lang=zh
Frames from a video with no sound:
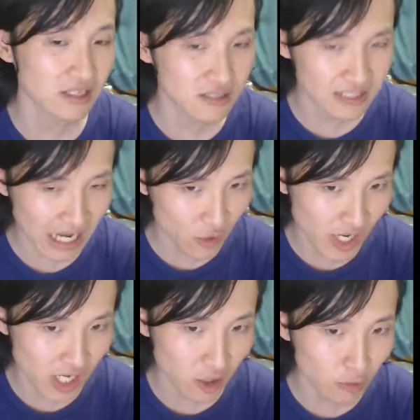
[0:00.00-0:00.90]
三
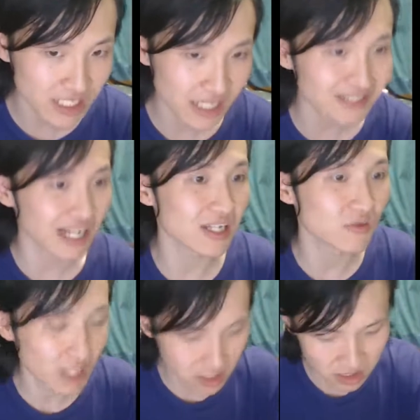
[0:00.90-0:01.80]
维空间加一
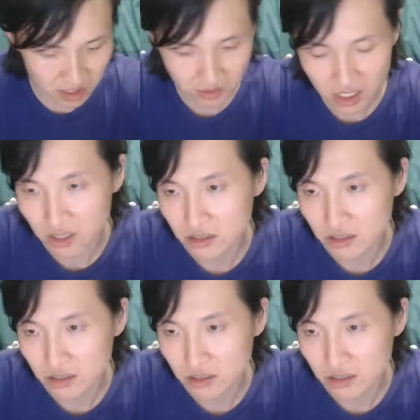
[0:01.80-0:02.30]
维时间。我靠。